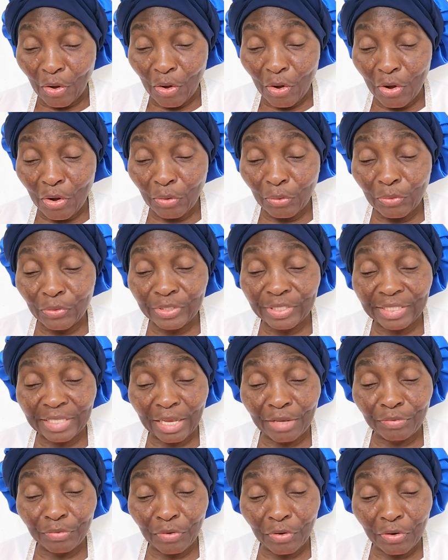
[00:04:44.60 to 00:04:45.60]
Or, le
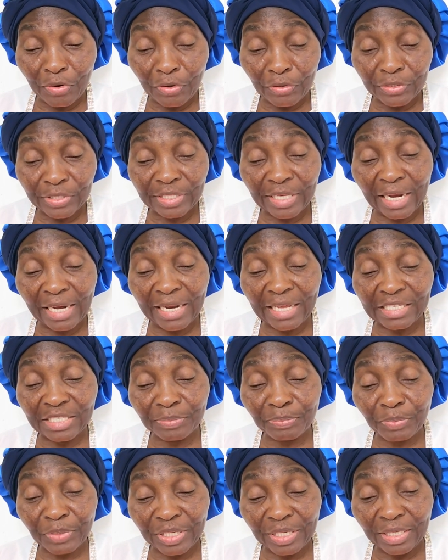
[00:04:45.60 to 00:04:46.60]
Seigneur, c'est
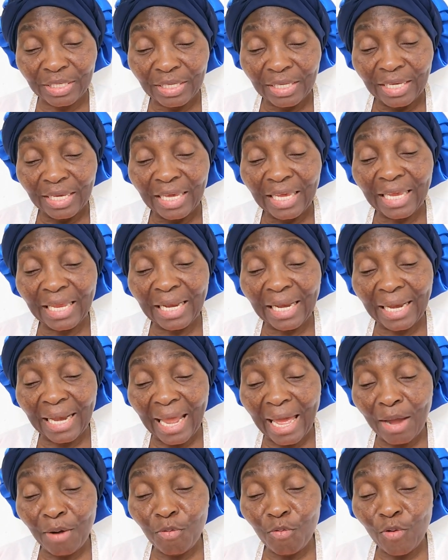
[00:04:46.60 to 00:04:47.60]
l'Esprit. Et
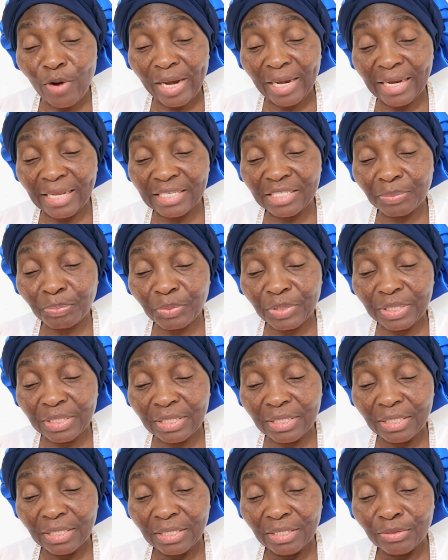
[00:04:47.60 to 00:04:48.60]
là où est
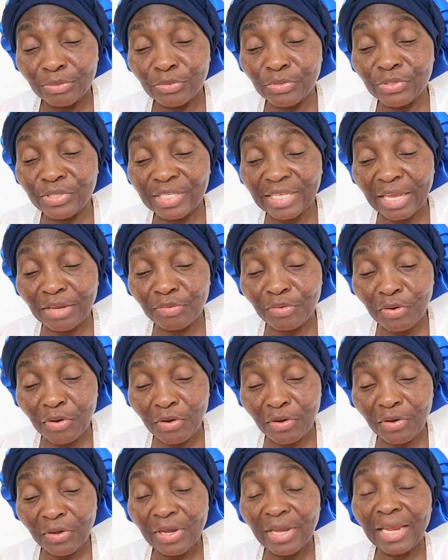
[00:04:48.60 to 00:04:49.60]
l'Esprit du
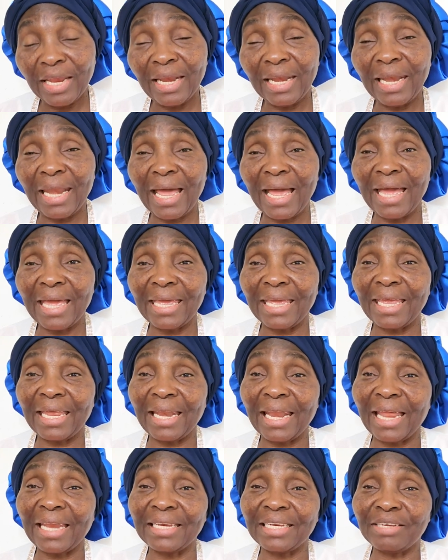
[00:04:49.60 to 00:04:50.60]
Seigneur, là
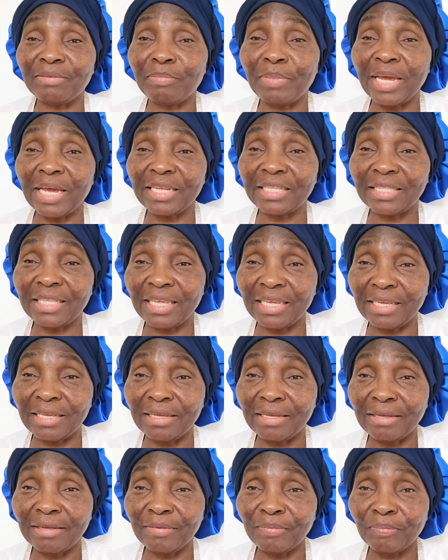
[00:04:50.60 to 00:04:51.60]
est la
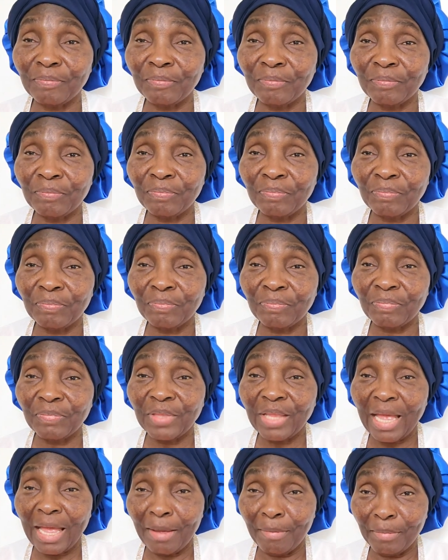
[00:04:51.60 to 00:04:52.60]
liberté.
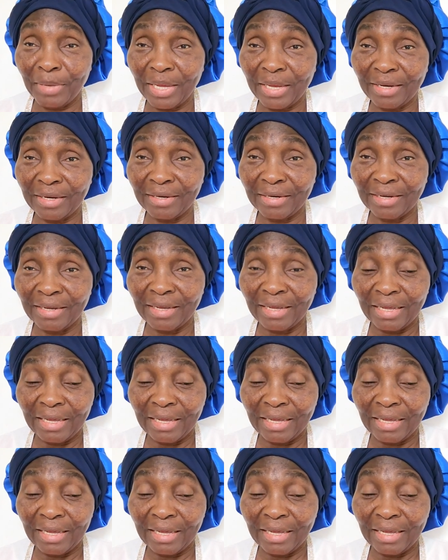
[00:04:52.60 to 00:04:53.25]
Amen.